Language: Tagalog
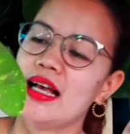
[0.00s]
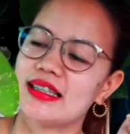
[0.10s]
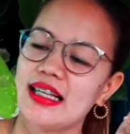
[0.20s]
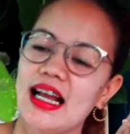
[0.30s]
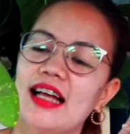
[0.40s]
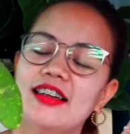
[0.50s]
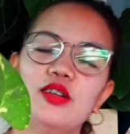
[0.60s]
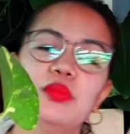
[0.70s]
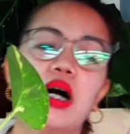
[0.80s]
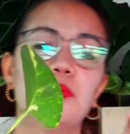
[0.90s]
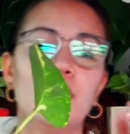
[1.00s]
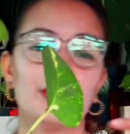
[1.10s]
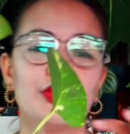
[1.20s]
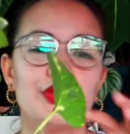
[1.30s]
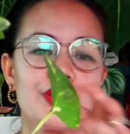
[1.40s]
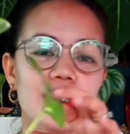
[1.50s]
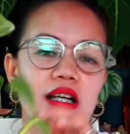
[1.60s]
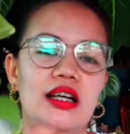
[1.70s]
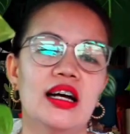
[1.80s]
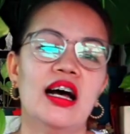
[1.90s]
sa lahat ng mga photos,
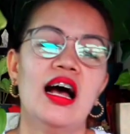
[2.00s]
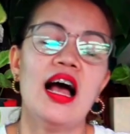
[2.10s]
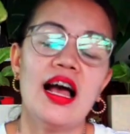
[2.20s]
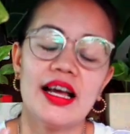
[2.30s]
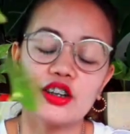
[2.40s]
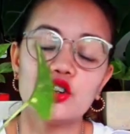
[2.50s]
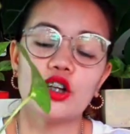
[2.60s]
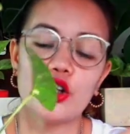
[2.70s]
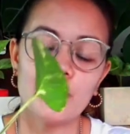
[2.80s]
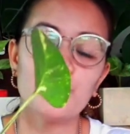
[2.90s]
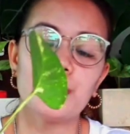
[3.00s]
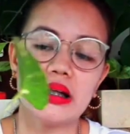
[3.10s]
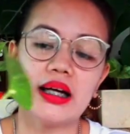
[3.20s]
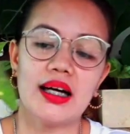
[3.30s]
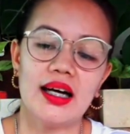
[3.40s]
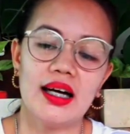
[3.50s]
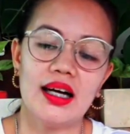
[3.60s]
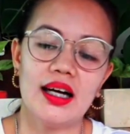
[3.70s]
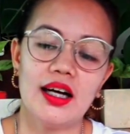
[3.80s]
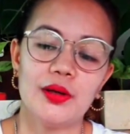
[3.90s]
ito na yung
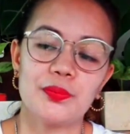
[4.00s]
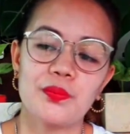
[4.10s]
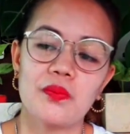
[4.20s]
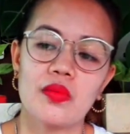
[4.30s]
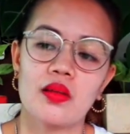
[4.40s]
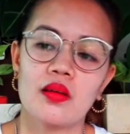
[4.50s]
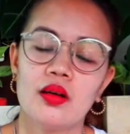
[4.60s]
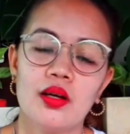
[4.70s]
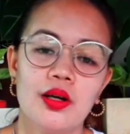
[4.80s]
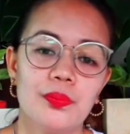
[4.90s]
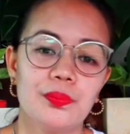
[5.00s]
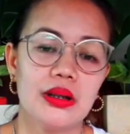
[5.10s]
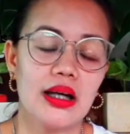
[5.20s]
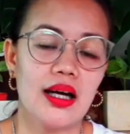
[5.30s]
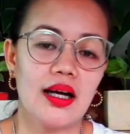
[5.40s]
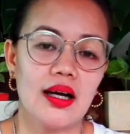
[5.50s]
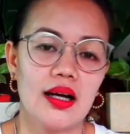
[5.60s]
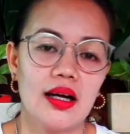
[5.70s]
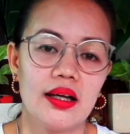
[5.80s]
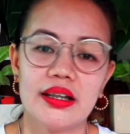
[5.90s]
pinaka
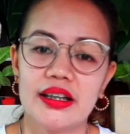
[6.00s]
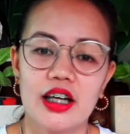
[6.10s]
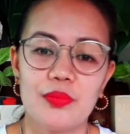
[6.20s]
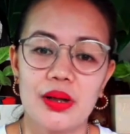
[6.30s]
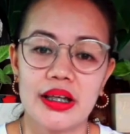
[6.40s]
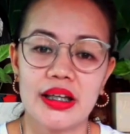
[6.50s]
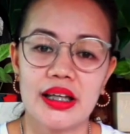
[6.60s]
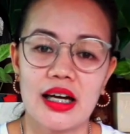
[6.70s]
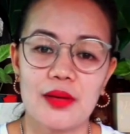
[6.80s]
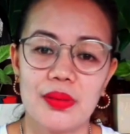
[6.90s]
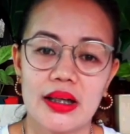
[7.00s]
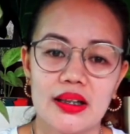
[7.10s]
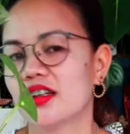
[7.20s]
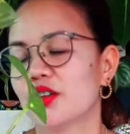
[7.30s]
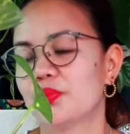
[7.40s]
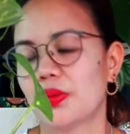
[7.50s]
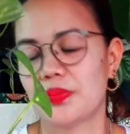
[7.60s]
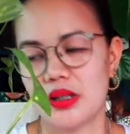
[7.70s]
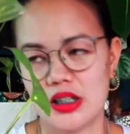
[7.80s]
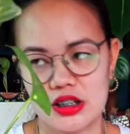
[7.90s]
pinaka hindi ka mahihirapan.
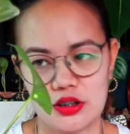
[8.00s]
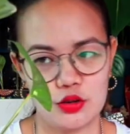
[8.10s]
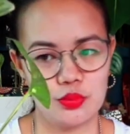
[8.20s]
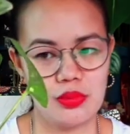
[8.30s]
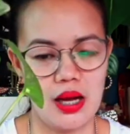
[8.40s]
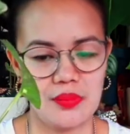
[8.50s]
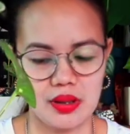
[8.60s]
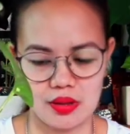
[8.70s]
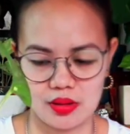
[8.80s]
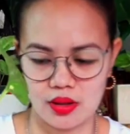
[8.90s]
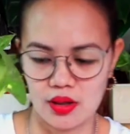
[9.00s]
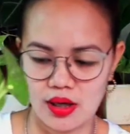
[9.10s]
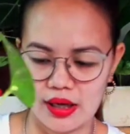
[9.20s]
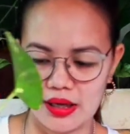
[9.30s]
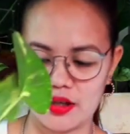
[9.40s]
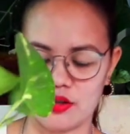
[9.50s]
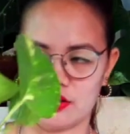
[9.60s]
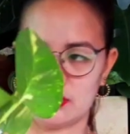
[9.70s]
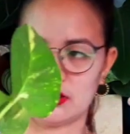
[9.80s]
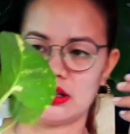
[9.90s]
Mabilis siyang dumami. Ayan o,
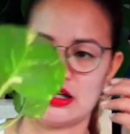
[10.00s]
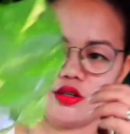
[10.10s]
oh. tignan